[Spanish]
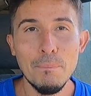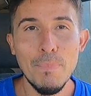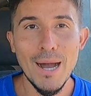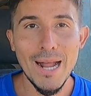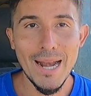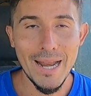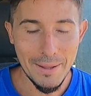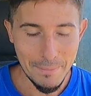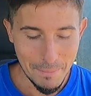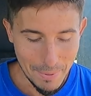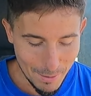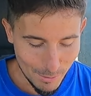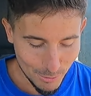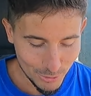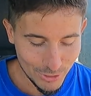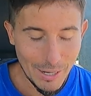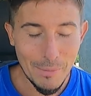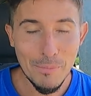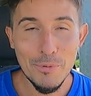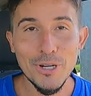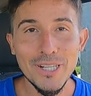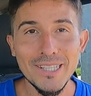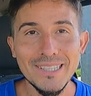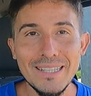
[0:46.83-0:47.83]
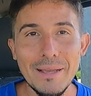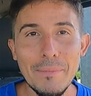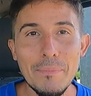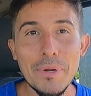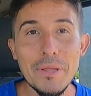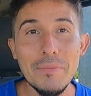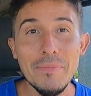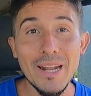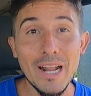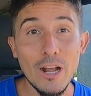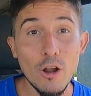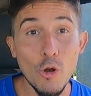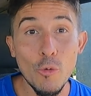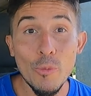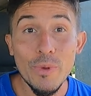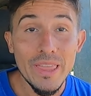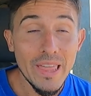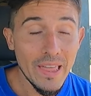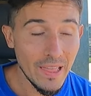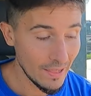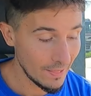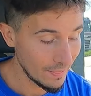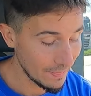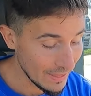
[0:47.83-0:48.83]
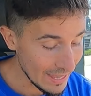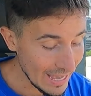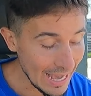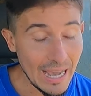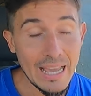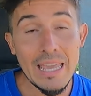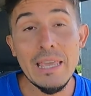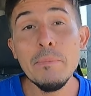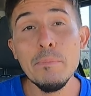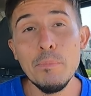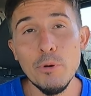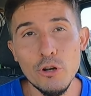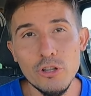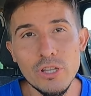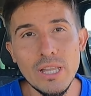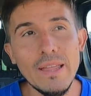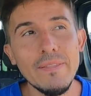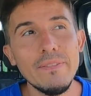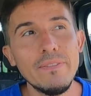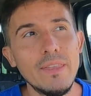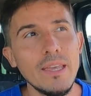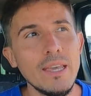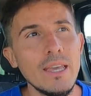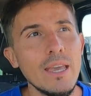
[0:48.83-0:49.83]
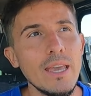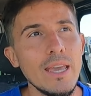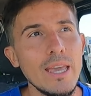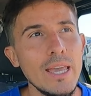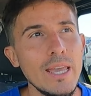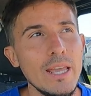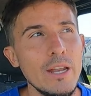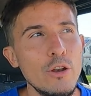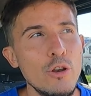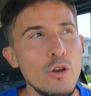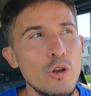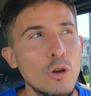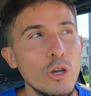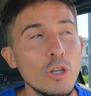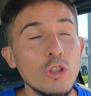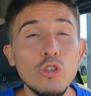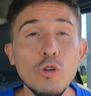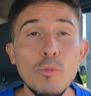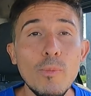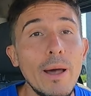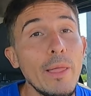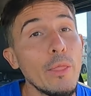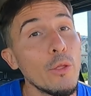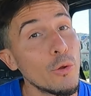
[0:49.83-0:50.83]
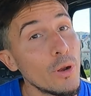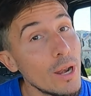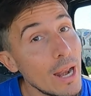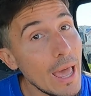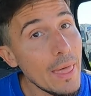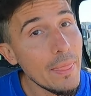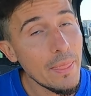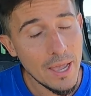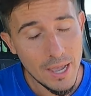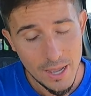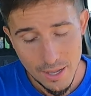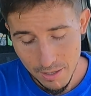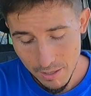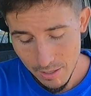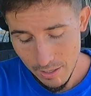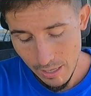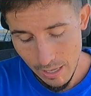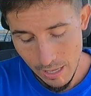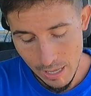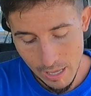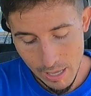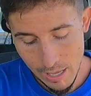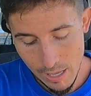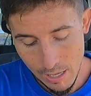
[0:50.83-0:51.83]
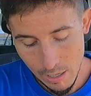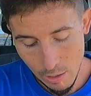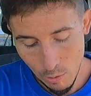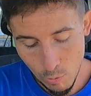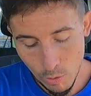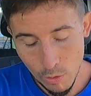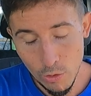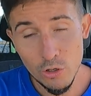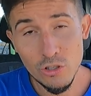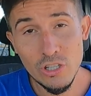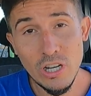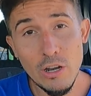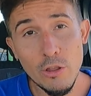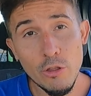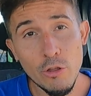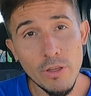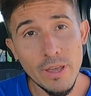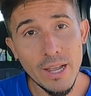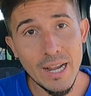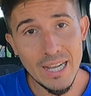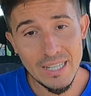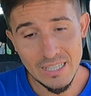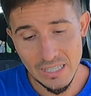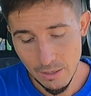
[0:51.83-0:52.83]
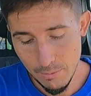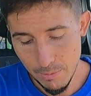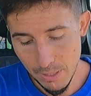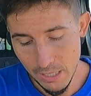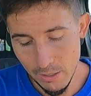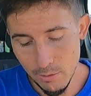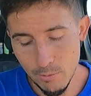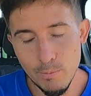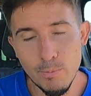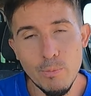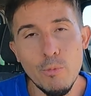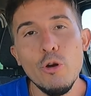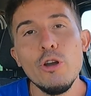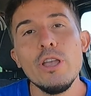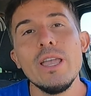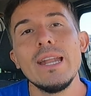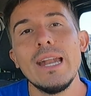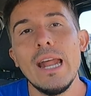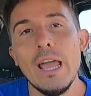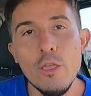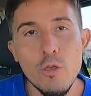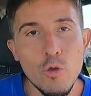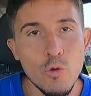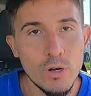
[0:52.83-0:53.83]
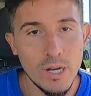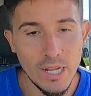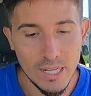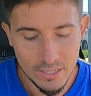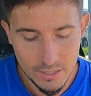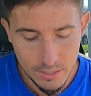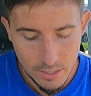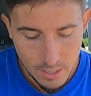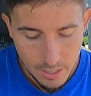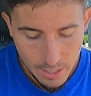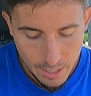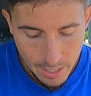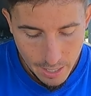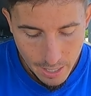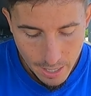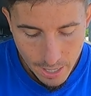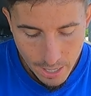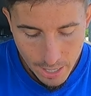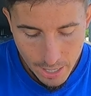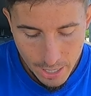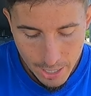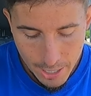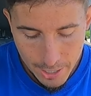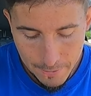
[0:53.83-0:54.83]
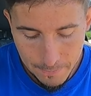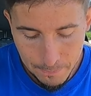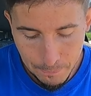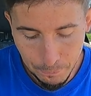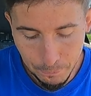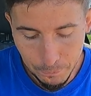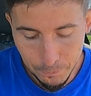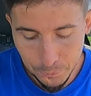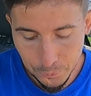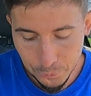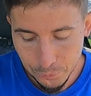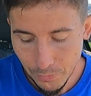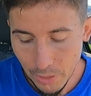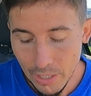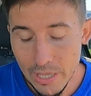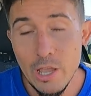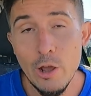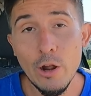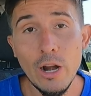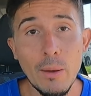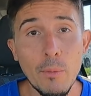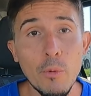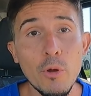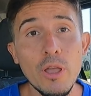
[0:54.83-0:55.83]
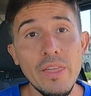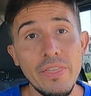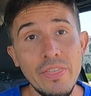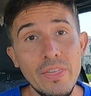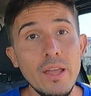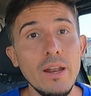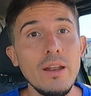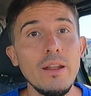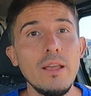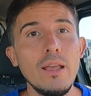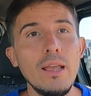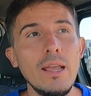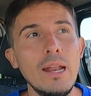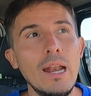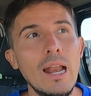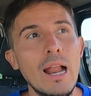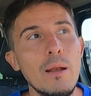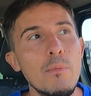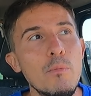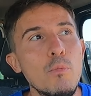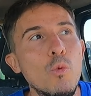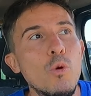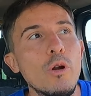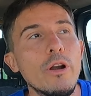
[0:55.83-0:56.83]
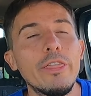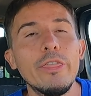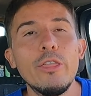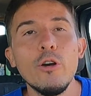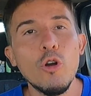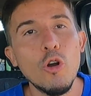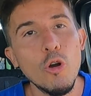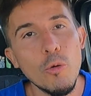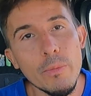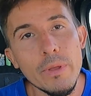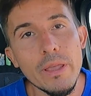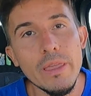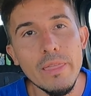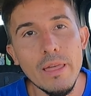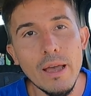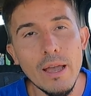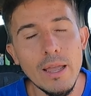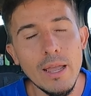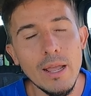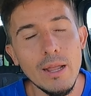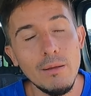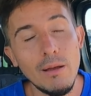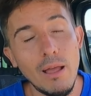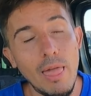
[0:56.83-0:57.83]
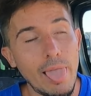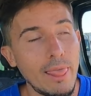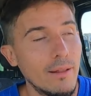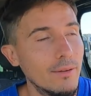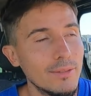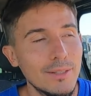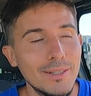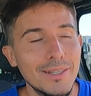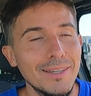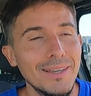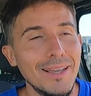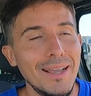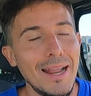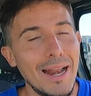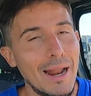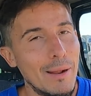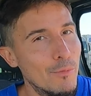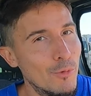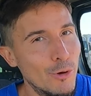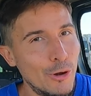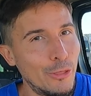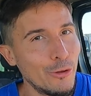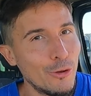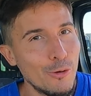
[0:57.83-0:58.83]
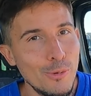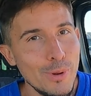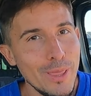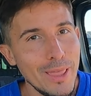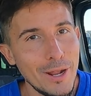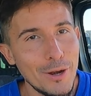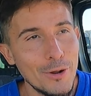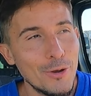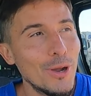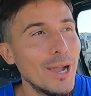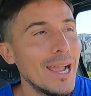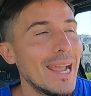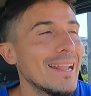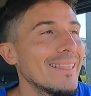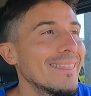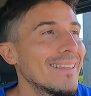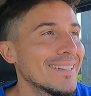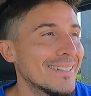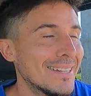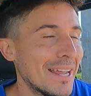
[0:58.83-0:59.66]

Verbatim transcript: Vale, vamos a por esta primera comida del día. Importante, no he tomado nada cuando he salido de casa, ¿vale? Voy en ayunas em, y ahora voy a hacer el almuerzo comida. Eh, el almuerzo comida, no, el